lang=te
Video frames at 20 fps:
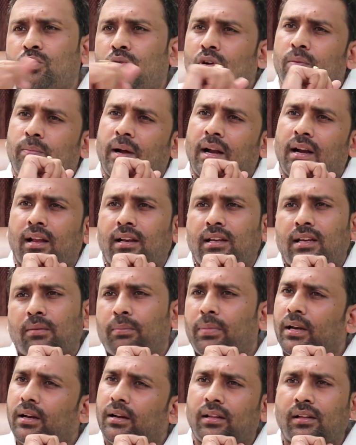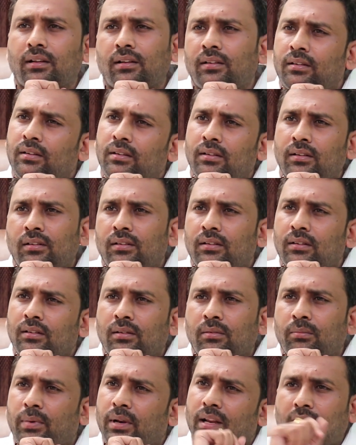స్కూల్కి పాఠాలు చెప్పాలి కదా
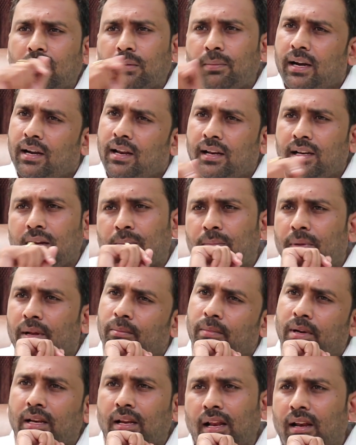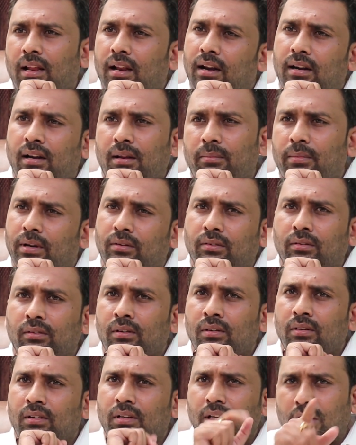పిల్లలకు పాఠాలు చెప్పాలి మళ్ళీ వెళ్ళాలంటే మీరు
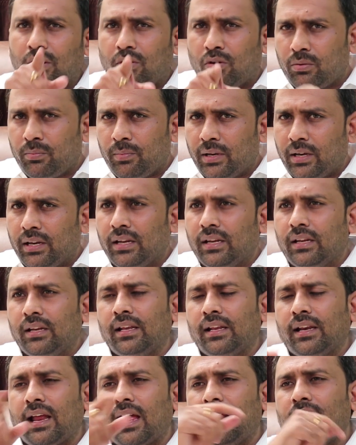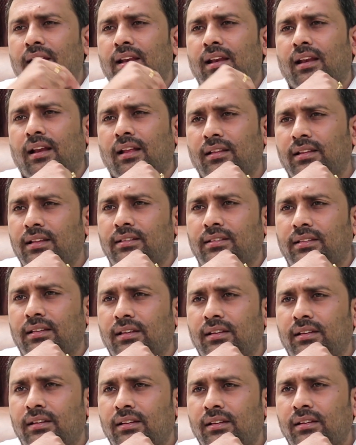ఈరోజు మీరు ఈ ర్యాలీలు ఇలా
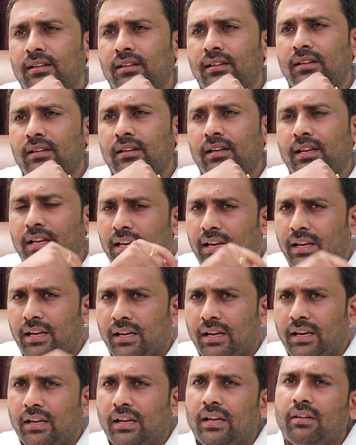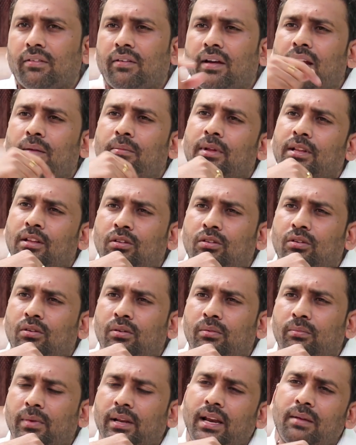తీసి ఇన్ని ఇన్ని వేల మందితో
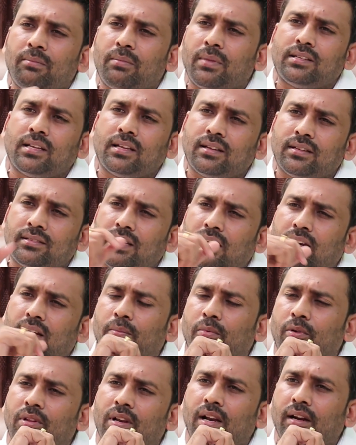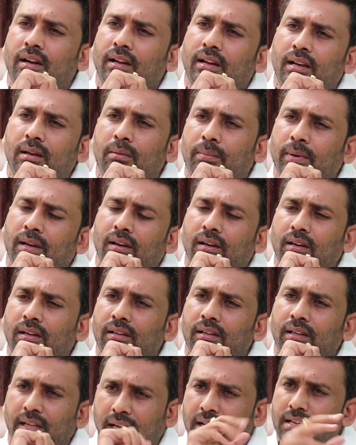మీరు ఏం మెసేజ్ ఇస్తారు రేపు పొద్దున అక్కడికి వెళ్ళి పిల్లలకి
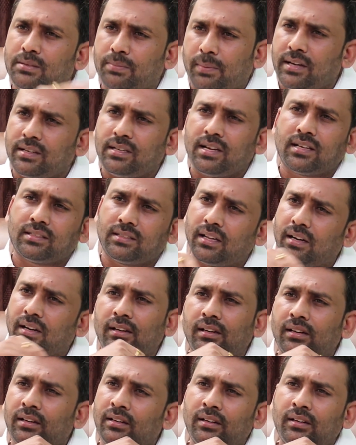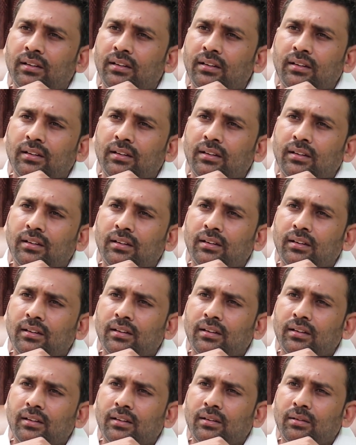ఇవన్నీ స్ప్రెడ్ చేస్తారా
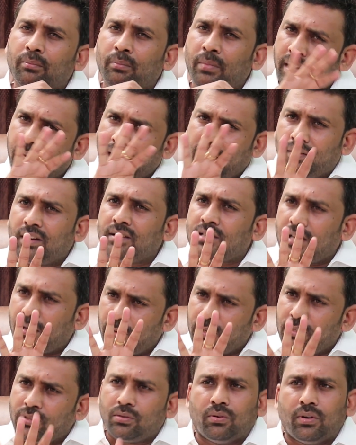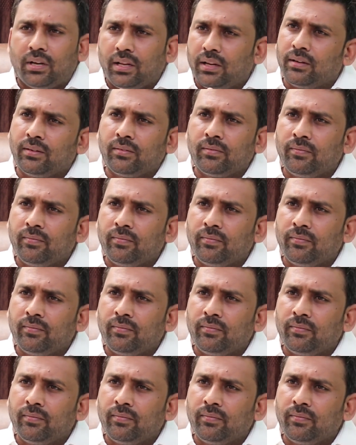మీకేమైనా సమస్య ఉంటే